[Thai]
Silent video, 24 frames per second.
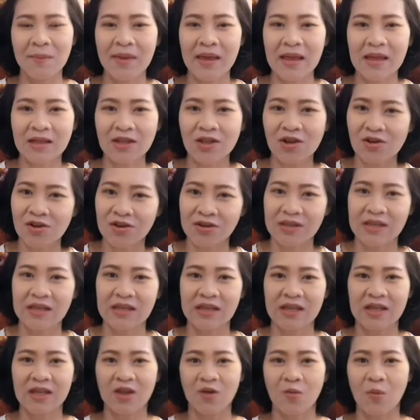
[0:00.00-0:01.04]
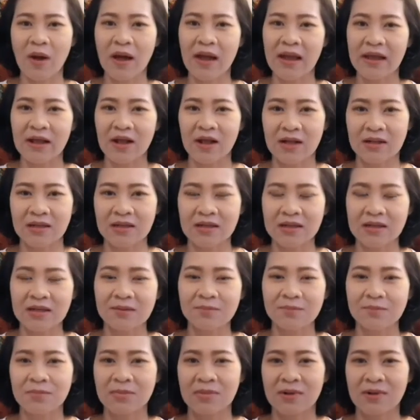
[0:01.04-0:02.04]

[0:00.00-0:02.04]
แม่ธรณี ไหว้เริ่ม